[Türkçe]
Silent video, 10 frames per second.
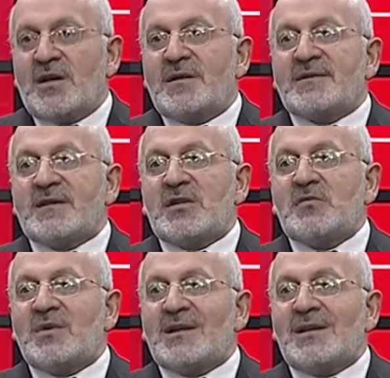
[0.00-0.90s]

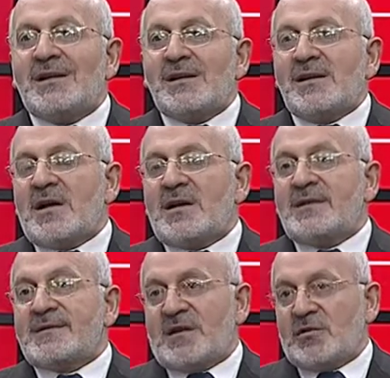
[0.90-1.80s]
İnsanın bedeninin de
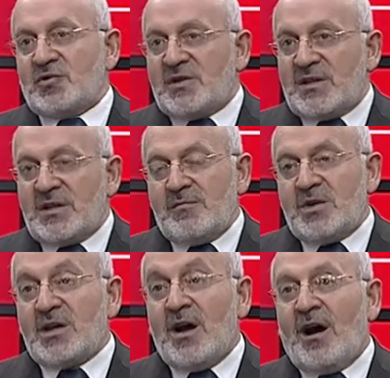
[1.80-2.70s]
insan üzerinde bir